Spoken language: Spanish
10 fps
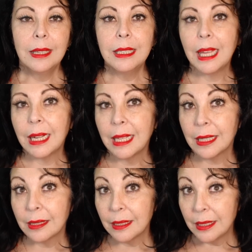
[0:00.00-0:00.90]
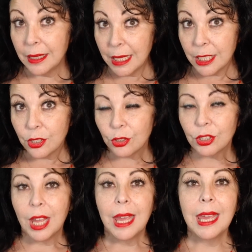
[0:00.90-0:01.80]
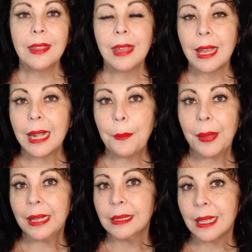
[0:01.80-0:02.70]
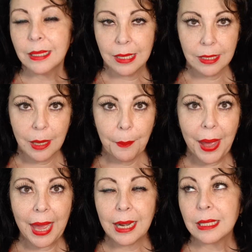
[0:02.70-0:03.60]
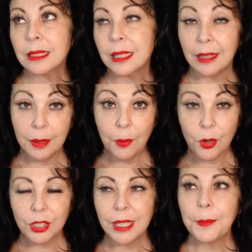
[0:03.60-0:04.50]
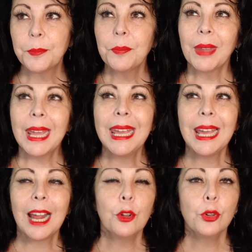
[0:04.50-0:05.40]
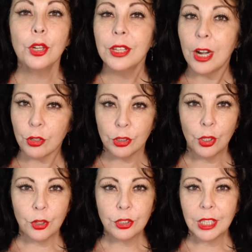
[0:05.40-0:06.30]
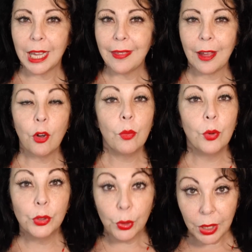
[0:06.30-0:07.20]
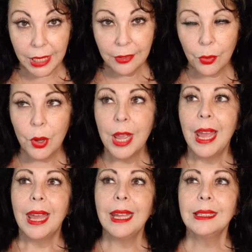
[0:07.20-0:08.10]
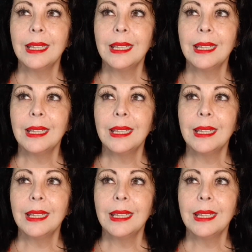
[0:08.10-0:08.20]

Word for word: tienen niños y de repente se separan, se divorcian y alguno de los dos queda como dolido y